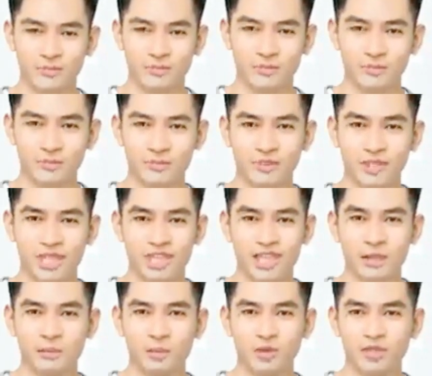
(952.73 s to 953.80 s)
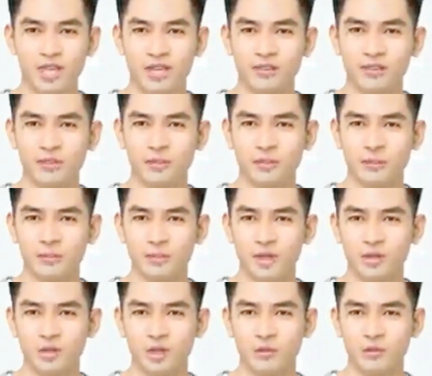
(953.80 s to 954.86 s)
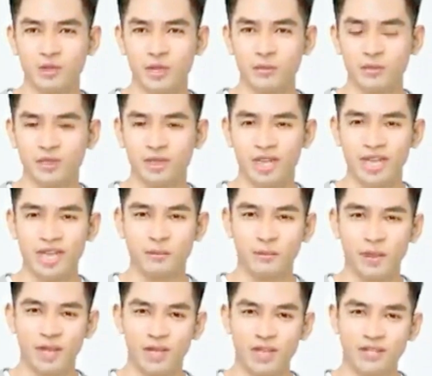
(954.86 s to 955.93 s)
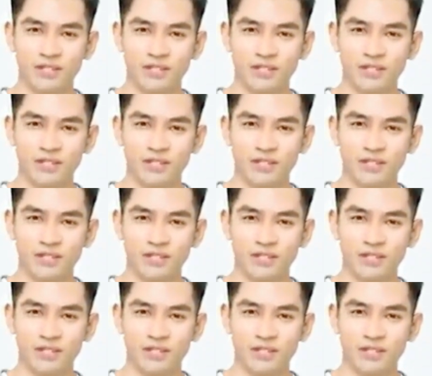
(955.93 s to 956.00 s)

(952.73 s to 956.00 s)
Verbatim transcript: mata mereka penuh dengan penghinaan dan penghinaan.